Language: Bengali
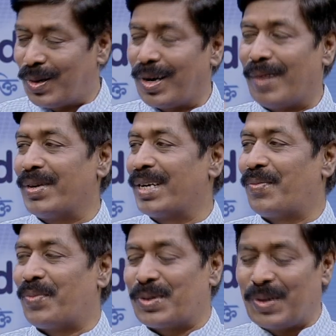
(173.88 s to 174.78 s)
আপনাকে একটু
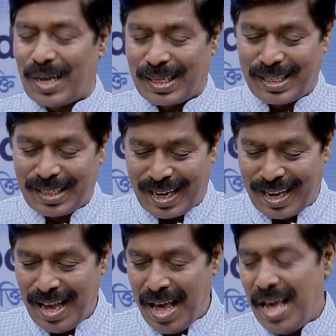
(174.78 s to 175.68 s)
প্রশ্ন রাখতে চাই
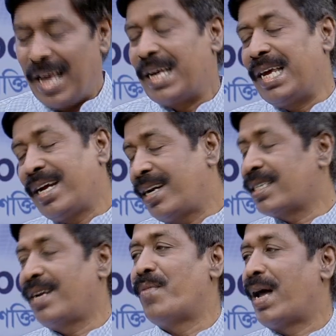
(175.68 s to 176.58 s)
ক্রিকেট আসলে
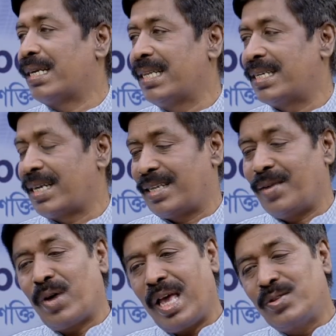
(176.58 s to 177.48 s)
বাংলাদেশ আসে এবং
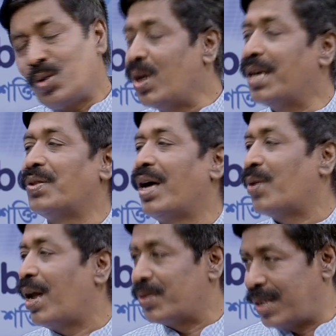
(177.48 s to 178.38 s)
এই জন্যই কিন্তু এত
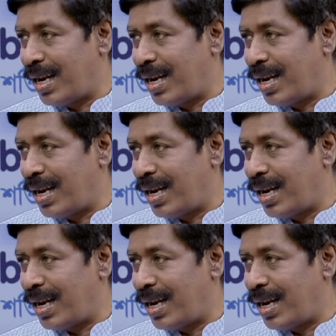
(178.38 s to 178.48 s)
আলোচনা